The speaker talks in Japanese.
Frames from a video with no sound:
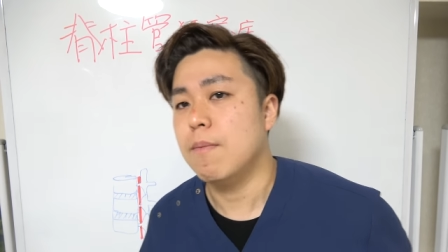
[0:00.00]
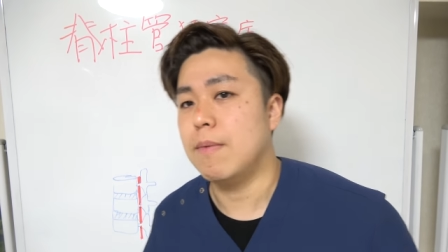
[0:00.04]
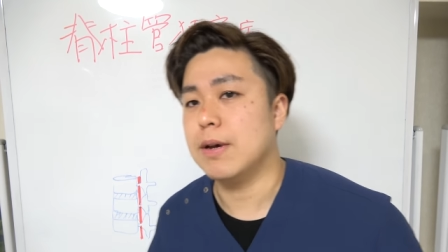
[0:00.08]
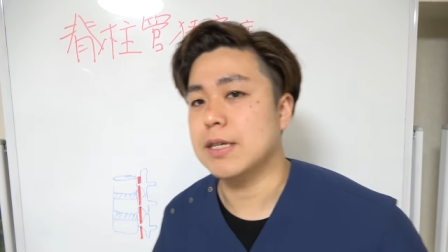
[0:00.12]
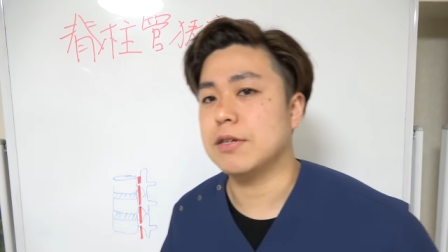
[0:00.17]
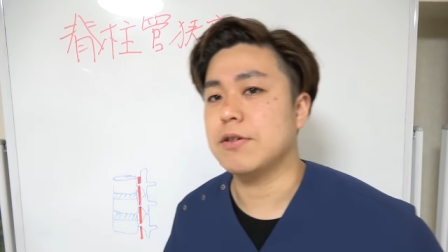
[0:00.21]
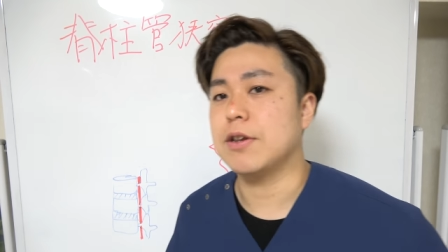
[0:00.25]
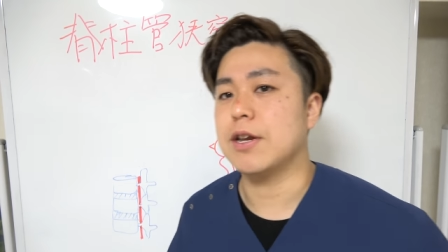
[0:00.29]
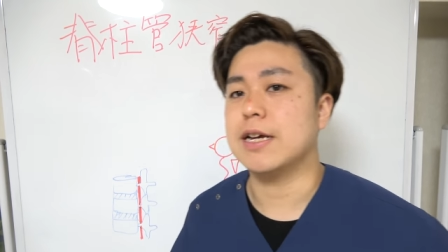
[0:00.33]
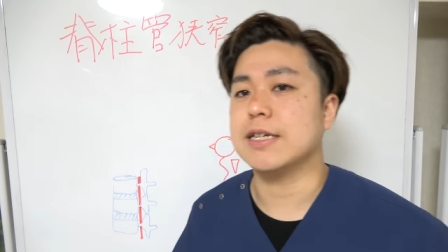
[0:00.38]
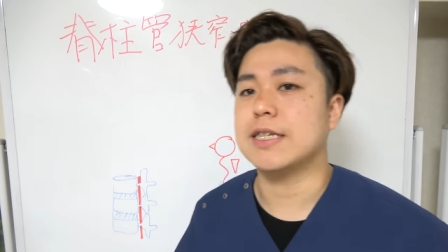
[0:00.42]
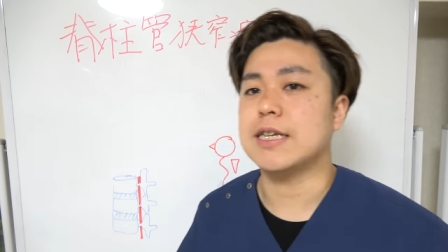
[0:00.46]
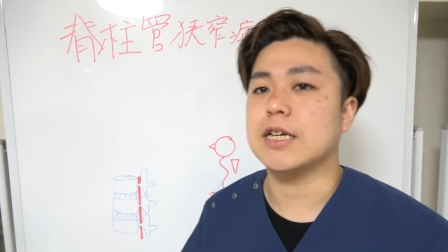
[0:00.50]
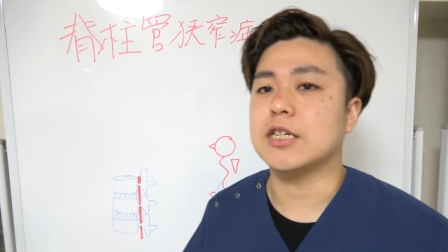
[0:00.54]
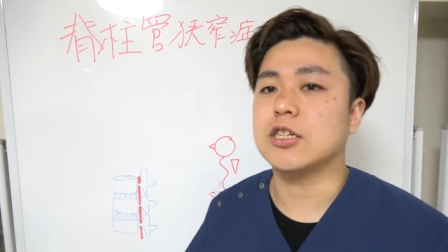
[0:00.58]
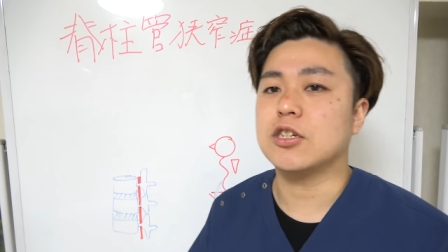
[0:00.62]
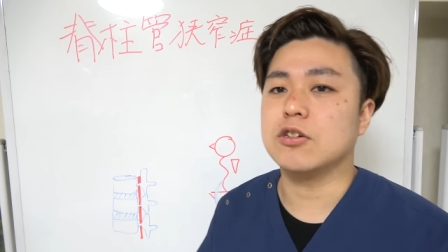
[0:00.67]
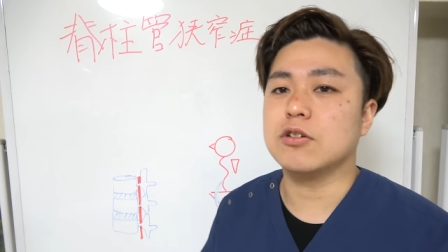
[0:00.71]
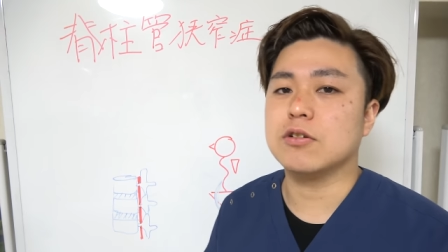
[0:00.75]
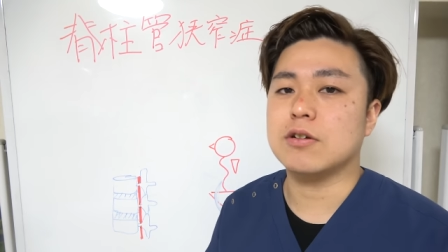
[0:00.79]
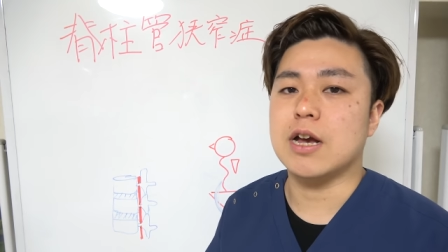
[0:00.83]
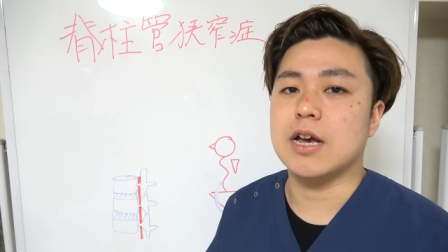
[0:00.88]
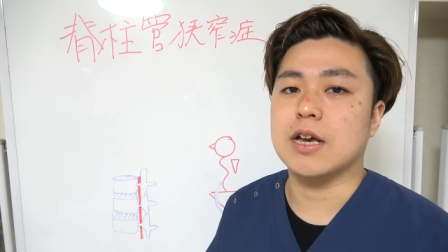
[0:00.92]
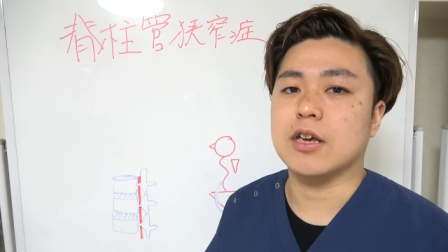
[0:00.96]
まあ、それが脊
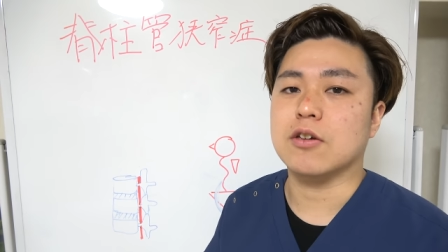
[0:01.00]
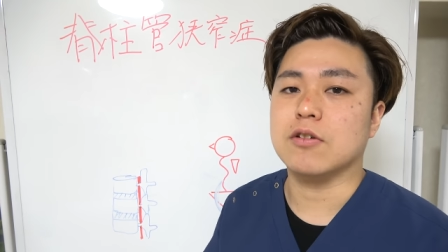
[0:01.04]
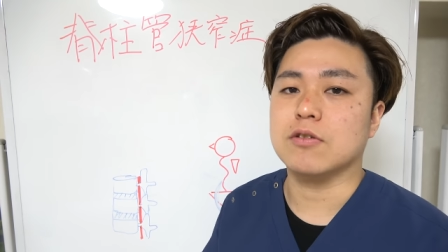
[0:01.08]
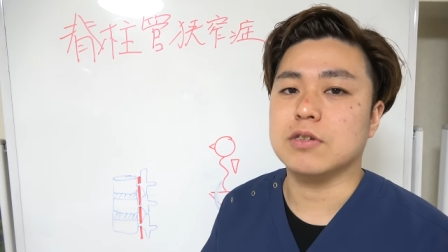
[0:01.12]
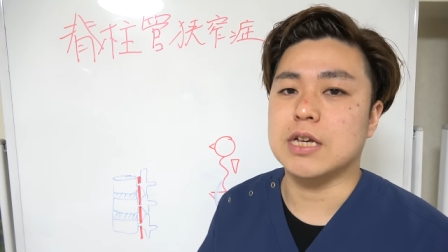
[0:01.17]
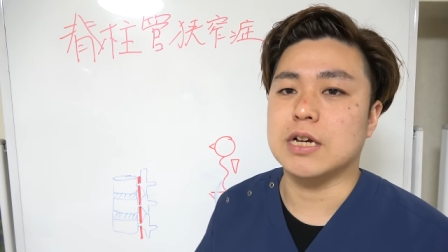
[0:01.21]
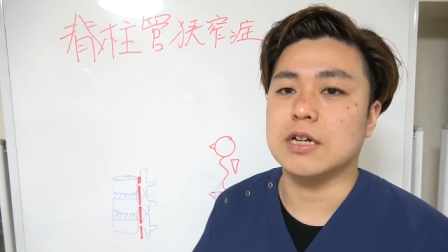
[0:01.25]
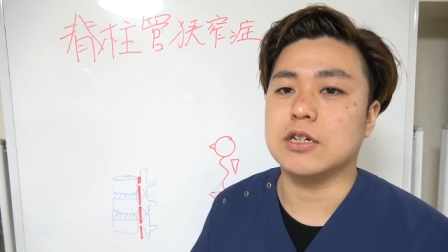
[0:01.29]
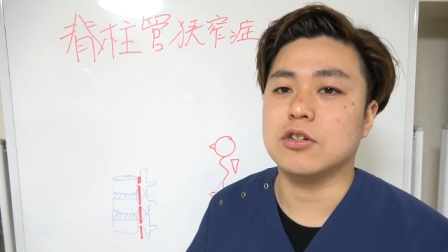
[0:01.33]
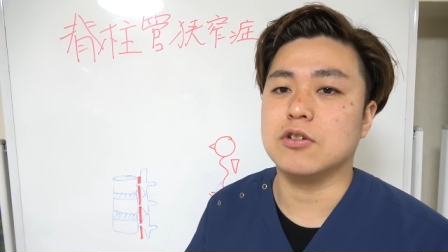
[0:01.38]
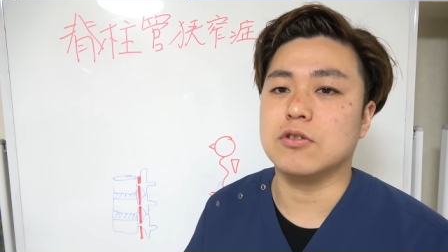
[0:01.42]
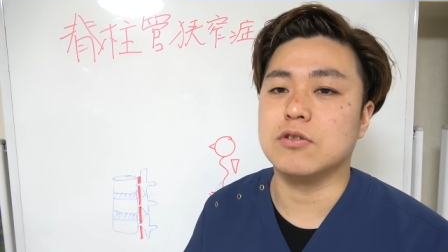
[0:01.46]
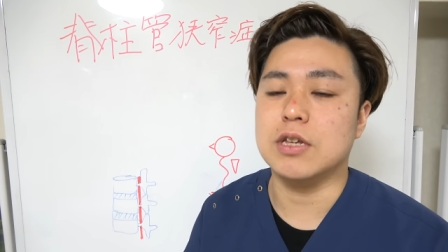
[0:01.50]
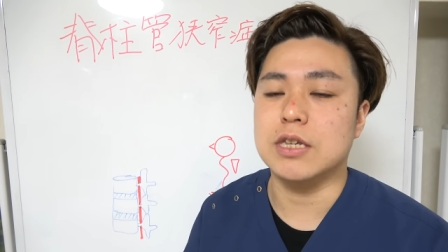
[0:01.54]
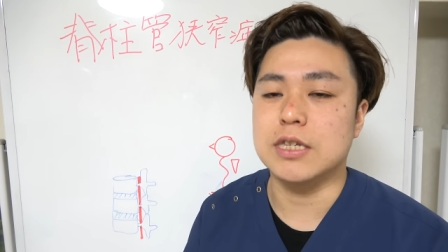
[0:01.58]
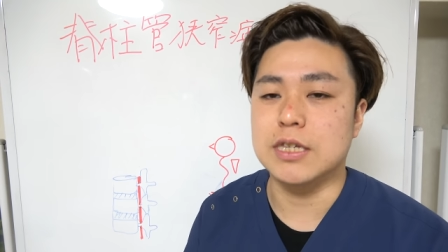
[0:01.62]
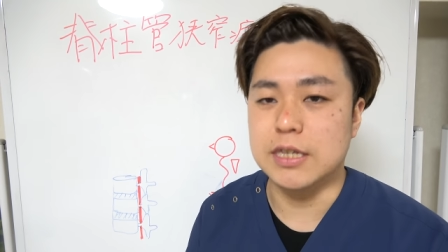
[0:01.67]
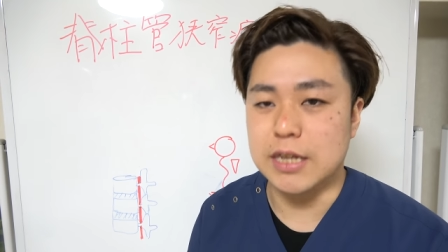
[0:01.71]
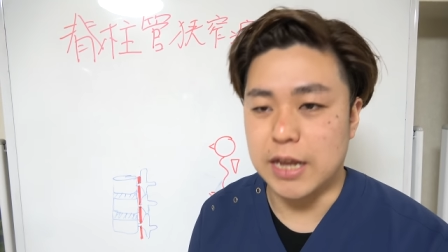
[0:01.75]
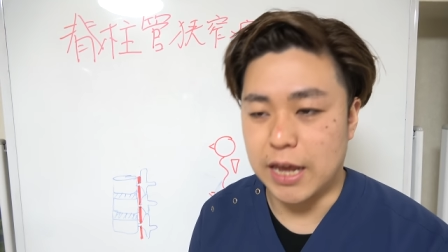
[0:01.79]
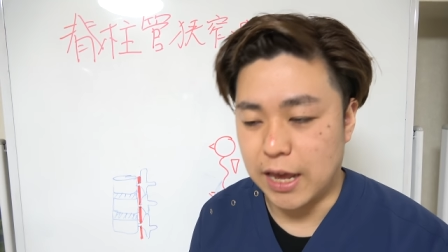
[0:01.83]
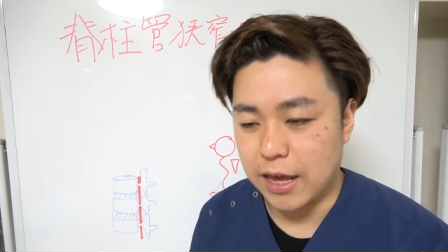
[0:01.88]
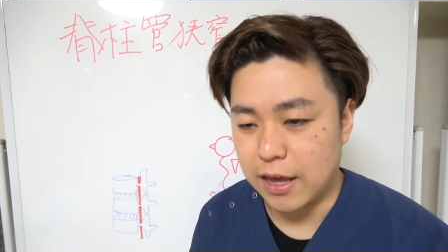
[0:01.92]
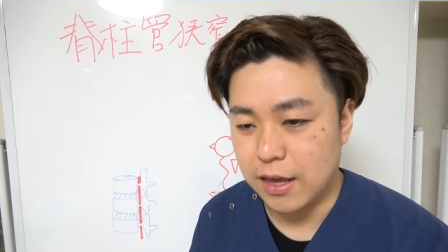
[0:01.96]
柱管狭窄症で
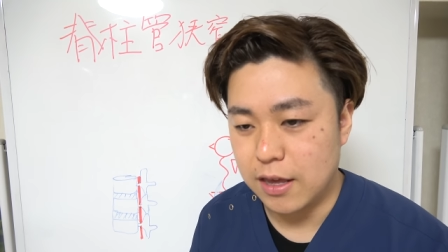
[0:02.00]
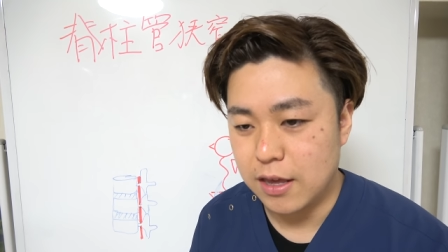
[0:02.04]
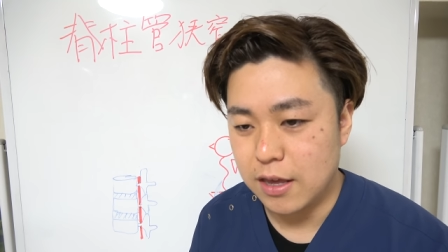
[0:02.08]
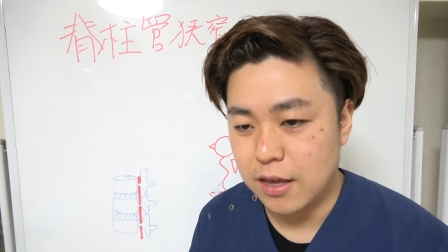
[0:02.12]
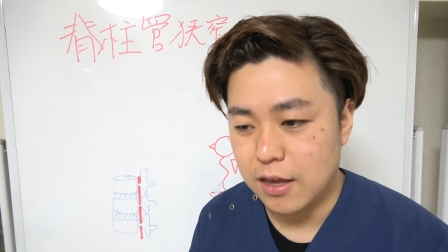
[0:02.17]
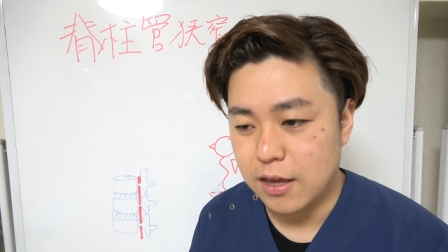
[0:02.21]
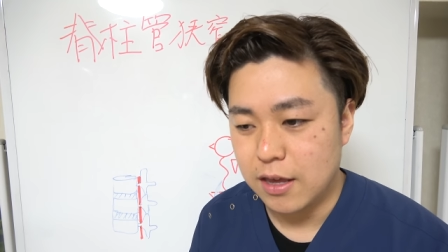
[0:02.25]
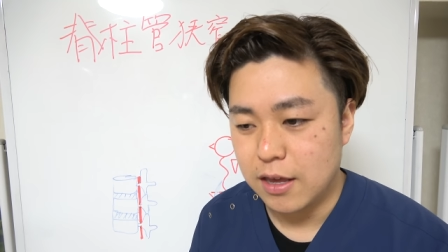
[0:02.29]
すね